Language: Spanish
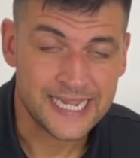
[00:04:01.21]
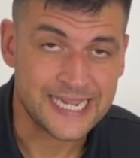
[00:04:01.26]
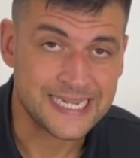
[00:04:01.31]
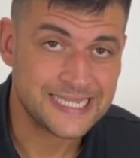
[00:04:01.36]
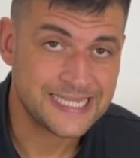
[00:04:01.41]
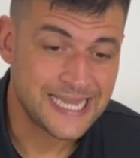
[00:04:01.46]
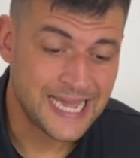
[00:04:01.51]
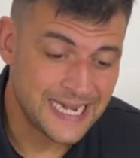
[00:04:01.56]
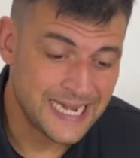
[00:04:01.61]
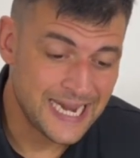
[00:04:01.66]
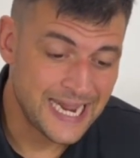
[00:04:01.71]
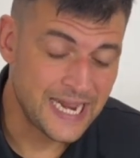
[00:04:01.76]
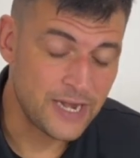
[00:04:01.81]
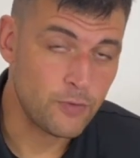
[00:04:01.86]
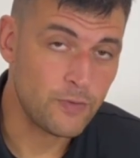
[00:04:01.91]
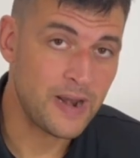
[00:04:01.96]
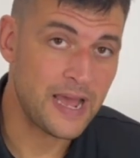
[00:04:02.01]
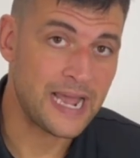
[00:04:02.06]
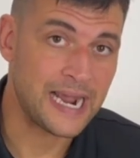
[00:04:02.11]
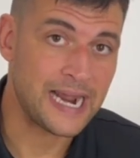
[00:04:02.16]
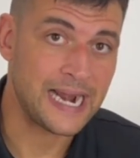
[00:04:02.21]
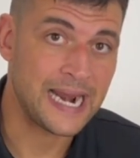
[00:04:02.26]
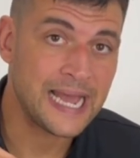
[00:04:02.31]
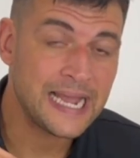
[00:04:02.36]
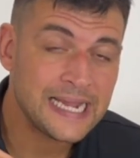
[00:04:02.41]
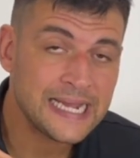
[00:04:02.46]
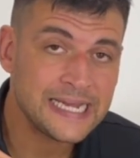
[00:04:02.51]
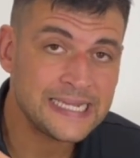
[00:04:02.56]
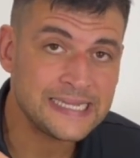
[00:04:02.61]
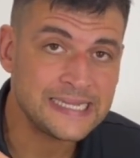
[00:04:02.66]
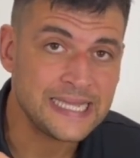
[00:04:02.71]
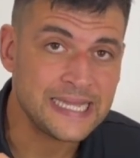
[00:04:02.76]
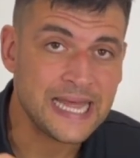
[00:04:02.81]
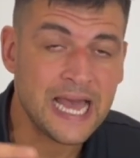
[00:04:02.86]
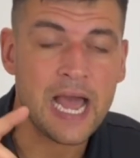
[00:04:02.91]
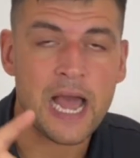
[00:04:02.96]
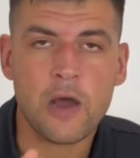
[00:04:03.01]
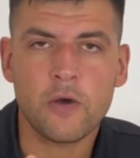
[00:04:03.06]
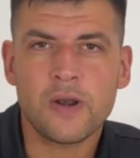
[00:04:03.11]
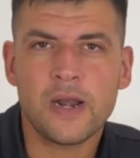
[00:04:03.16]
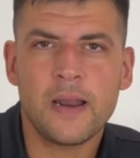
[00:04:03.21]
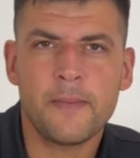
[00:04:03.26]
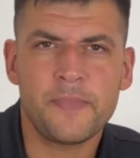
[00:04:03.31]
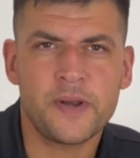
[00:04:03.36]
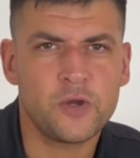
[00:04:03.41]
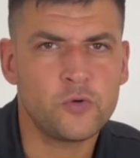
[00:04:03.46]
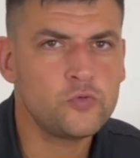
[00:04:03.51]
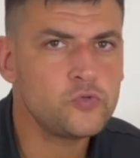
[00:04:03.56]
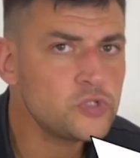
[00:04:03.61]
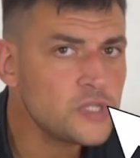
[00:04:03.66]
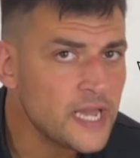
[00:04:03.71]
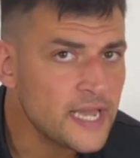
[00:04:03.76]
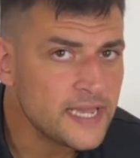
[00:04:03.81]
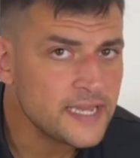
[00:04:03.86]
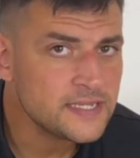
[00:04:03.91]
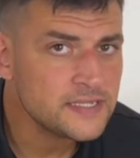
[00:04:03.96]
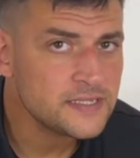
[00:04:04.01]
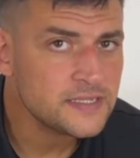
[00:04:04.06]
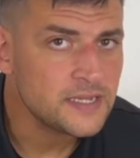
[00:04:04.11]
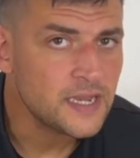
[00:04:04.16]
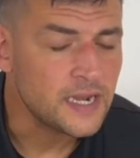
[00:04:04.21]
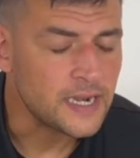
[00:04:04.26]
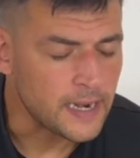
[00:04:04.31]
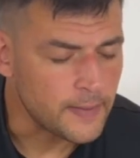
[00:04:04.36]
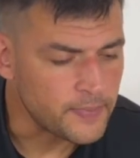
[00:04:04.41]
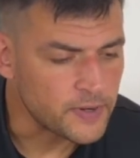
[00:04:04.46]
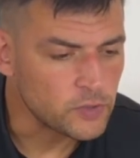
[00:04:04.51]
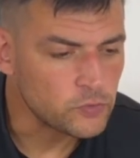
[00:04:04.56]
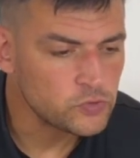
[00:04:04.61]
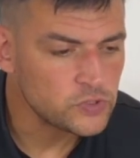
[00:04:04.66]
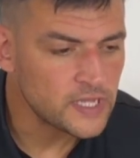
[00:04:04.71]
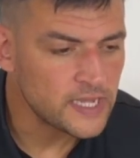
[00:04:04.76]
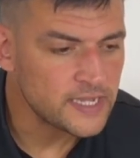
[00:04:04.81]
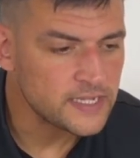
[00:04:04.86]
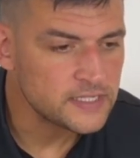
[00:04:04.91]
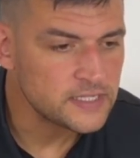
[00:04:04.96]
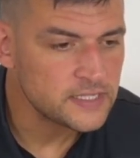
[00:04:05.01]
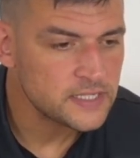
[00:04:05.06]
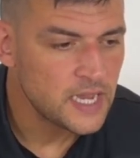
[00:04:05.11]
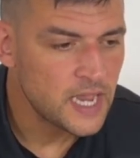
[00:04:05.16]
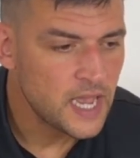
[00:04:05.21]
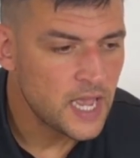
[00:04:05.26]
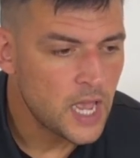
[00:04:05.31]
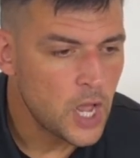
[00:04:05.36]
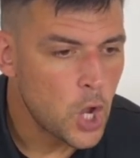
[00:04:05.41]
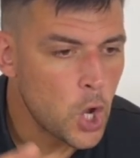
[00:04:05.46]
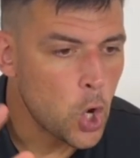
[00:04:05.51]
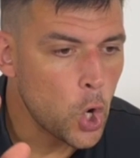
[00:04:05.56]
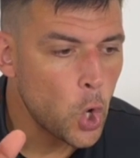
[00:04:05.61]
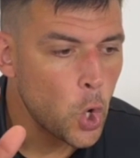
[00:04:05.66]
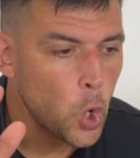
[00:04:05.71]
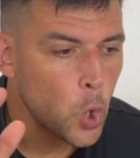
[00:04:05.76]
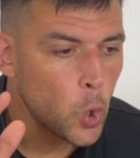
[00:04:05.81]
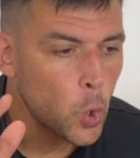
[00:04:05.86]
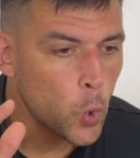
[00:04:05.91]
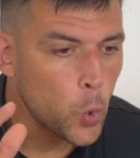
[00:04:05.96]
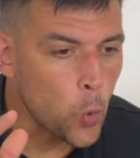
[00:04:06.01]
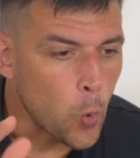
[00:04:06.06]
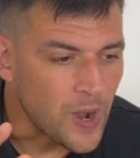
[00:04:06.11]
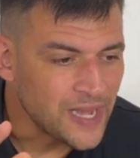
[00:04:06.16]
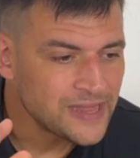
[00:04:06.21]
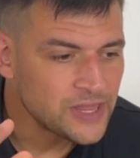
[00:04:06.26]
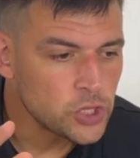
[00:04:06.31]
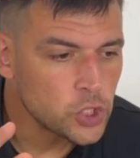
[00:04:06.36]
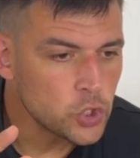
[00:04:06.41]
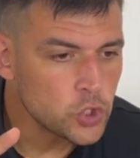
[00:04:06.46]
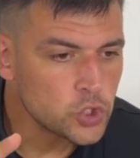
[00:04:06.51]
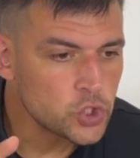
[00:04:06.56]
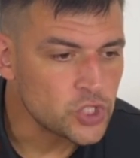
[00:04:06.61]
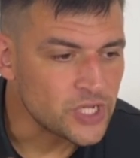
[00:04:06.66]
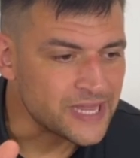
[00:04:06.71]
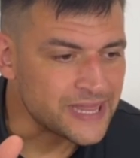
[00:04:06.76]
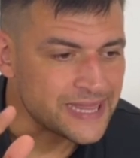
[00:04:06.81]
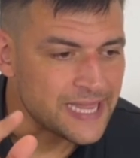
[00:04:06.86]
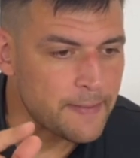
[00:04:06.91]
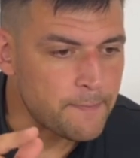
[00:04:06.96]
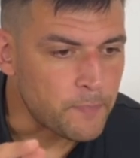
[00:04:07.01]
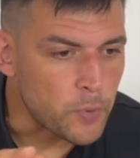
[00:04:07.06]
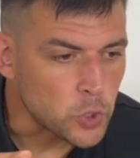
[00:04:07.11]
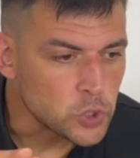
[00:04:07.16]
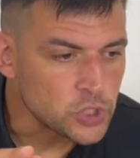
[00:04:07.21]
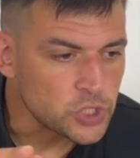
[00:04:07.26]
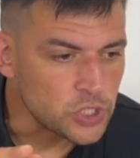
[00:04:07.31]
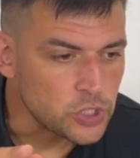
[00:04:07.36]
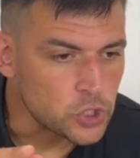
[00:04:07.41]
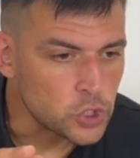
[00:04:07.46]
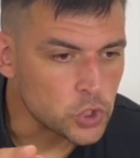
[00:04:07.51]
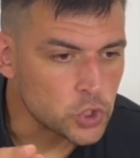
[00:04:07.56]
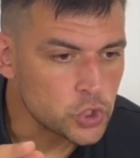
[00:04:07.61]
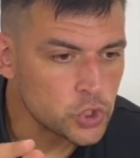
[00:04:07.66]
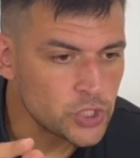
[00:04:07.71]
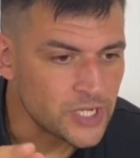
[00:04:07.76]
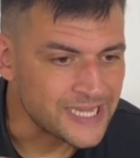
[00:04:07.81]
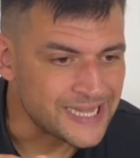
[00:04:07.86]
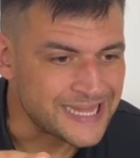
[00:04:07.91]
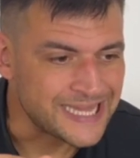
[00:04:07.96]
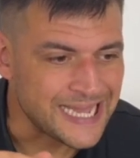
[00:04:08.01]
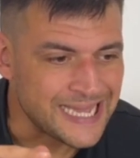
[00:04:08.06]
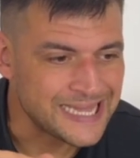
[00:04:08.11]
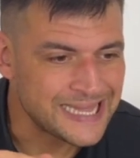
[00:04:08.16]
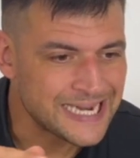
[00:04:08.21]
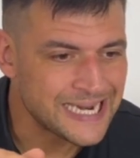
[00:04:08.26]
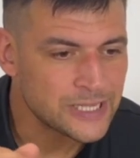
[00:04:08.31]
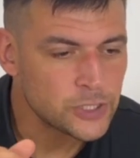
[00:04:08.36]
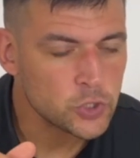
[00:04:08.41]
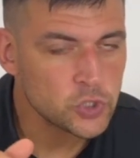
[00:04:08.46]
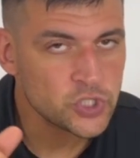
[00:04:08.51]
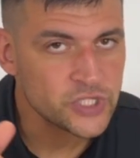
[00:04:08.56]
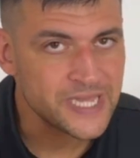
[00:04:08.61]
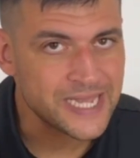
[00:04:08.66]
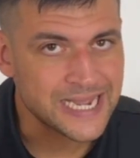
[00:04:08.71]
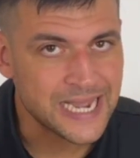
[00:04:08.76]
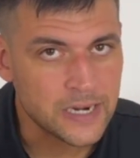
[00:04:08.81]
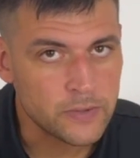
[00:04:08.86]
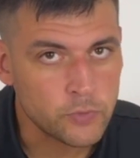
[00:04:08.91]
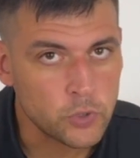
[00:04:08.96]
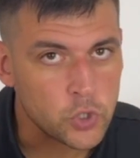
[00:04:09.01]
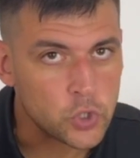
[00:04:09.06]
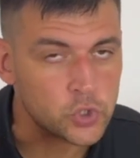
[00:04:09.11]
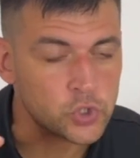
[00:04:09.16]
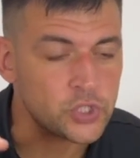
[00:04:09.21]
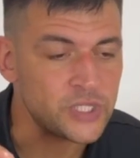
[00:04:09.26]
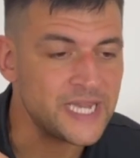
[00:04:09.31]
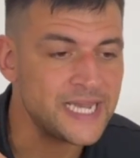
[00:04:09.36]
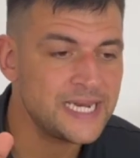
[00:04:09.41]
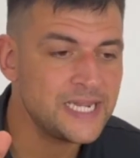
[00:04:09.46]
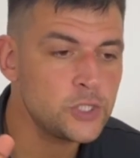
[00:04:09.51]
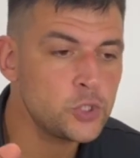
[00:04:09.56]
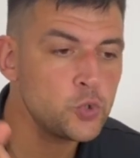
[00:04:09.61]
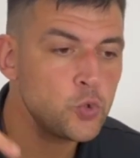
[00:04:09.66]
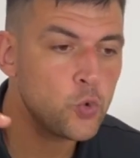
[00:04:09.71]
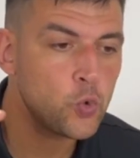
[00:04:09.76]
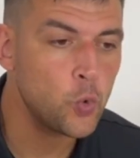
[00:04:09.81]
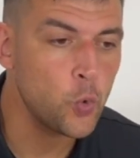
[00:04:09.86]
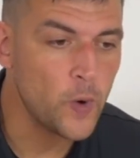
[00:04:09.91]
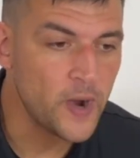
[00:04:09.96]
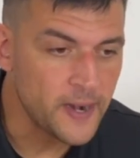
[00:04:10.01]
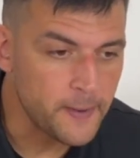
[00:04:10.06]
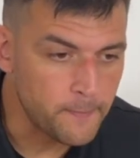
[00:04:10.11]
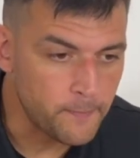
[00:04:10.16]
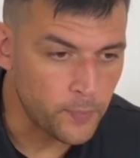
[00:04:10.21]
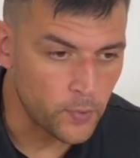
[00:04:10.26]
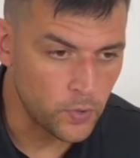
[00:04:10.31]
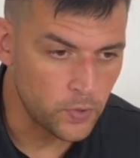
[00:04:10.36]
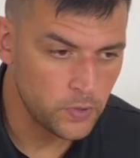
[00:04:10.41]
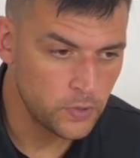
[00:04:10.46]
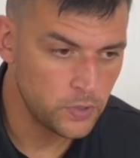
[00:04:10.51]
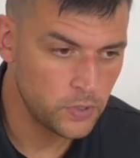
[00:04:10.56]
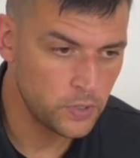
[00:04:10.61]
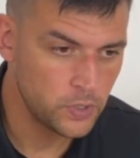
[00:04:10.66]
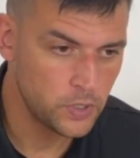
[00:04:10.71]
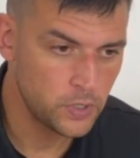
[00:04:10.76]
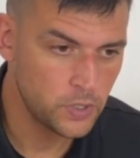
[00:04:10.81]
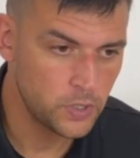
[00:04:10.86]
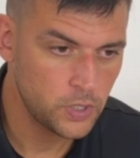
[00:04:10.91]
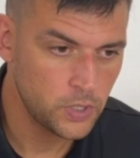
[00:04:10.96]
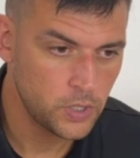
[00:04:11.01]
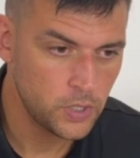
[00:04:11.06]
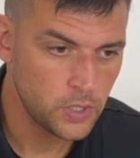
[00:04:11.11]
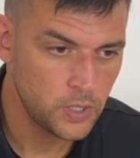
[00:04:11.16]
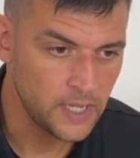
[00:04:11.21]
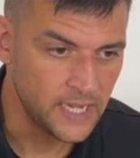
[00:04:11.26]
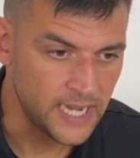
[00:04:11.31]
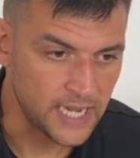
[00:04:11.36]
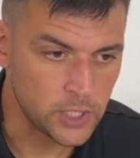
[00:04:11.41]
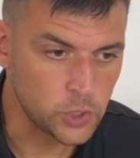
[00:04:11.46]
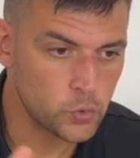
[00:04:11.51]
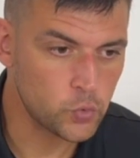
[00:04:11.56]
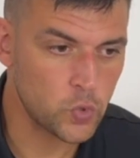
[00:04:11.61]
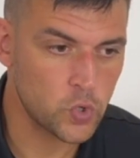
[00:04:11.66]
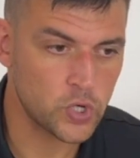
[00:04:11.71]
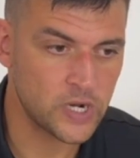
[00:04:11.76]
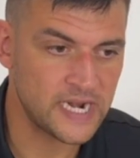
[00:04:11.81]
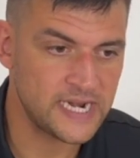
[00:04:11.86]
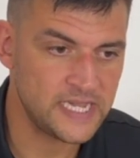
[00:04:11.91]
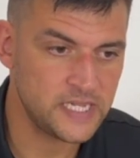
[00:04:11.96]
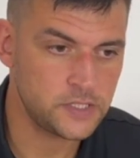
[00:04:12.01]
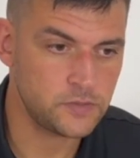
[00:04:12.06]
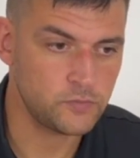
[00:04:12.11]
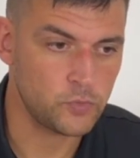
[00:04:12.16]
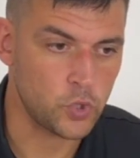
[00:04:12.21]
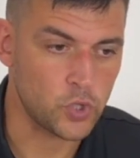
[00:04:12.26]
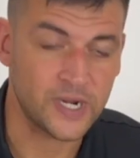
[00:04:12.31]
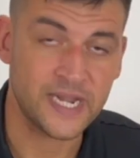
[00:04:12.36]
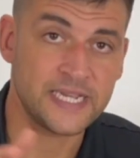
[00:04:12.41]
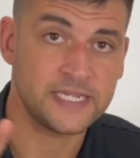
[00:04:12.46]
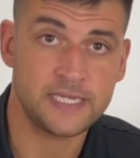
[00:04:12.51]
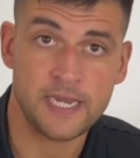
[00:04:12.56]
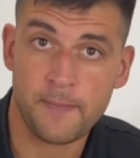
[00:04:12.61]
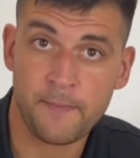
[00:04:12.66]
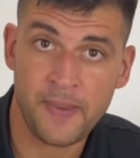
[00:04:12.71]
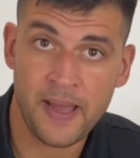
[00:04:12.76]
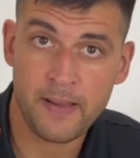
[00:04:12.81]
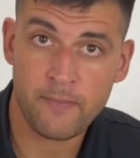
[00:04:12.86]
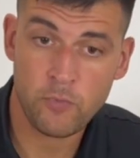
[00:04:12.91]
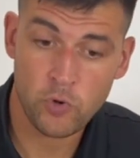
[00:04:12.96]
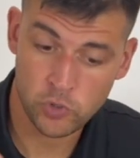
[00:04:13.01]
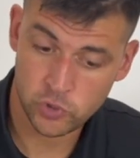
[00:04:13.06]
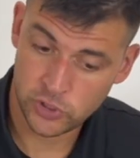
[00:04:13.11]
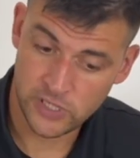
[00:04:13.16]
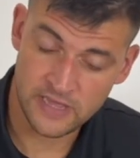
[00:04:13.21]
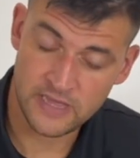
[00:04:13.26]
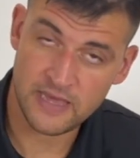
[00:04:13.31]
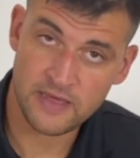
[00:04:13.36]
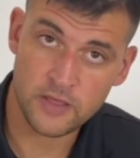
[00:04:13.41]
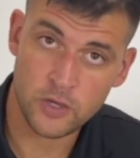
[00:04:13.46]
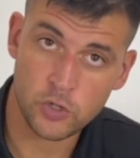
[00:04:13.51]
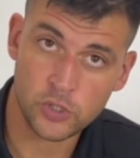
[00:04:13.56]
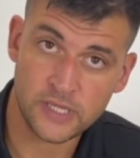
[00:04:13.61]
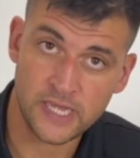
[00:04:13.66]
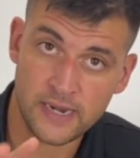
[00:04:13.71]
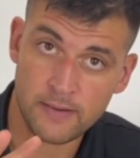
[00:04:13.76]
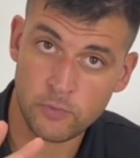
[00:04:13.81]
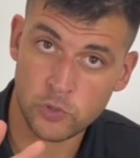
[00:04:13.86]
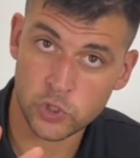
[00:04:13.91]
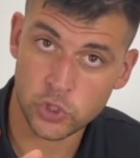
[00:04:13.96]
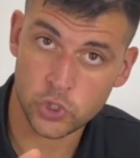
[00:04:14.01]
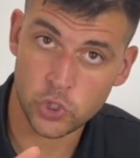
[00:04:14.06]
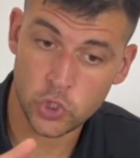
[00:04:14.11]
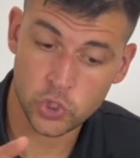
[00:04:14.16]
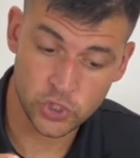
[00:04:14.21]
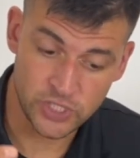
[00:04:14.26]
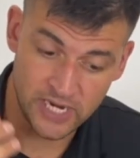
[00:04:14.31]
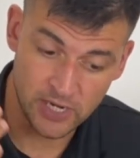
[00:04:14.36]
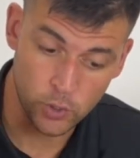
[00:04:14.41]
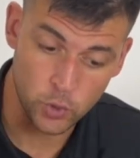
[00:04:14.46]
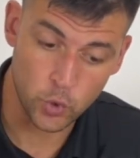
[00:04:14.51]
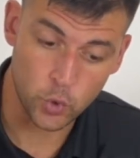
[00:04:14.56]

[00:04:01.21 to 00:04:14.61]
que están en una gran cantidad. Ahora la pregunta es, la pregunta es, cuántos depósitos de hidratos de carbono tiene tu cuerpo en tu organismo. Que sepamos, a día de hoy tenemos dos, el